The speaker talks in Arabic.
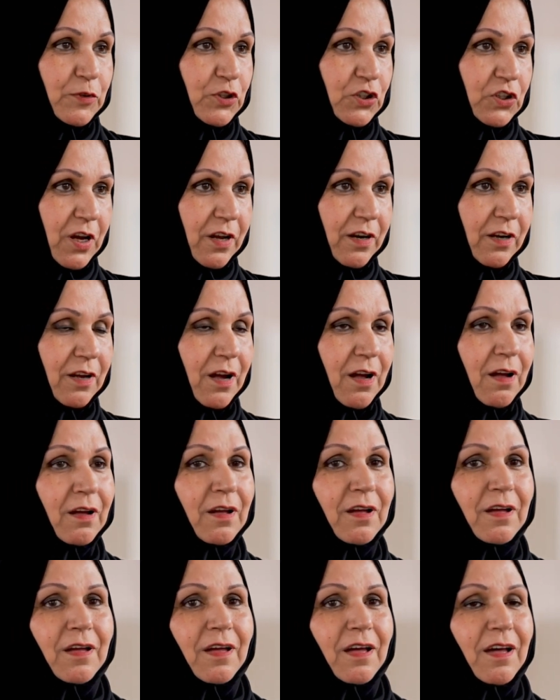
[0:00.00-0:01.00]
بالشارقة
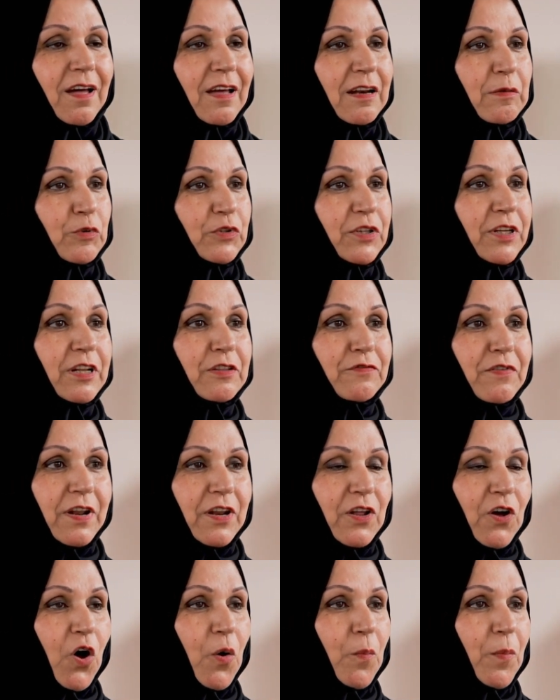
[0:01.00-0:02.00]
أنا مديرة
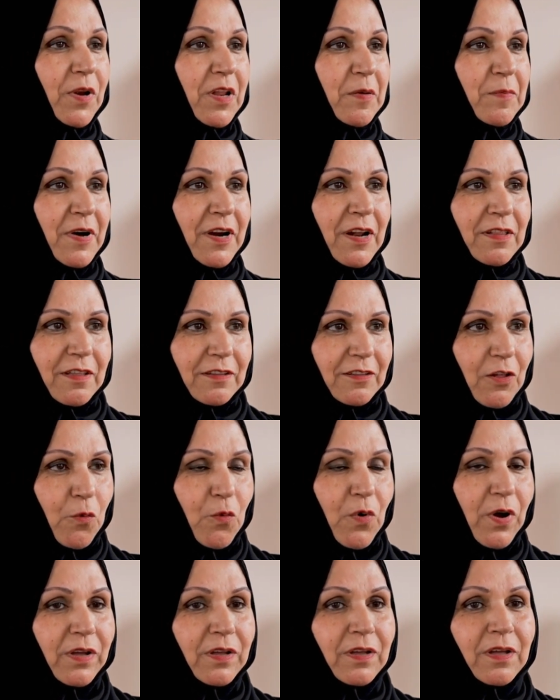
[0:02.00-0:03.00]
فريق حب الإمارات
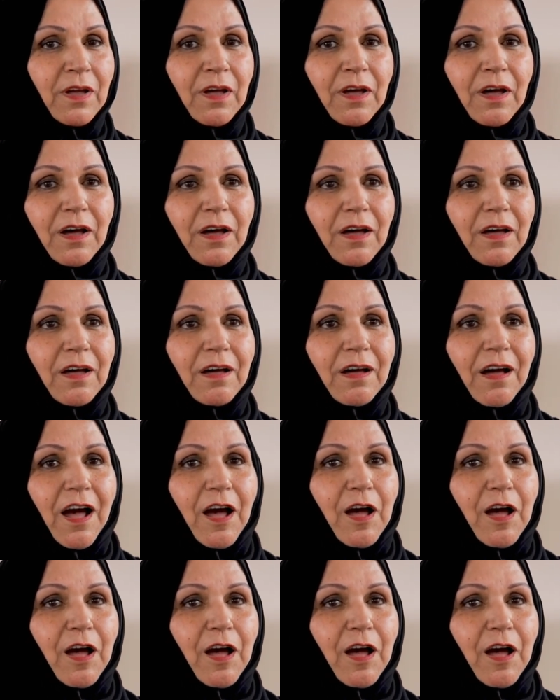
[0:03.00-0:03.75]
تطوعي آه،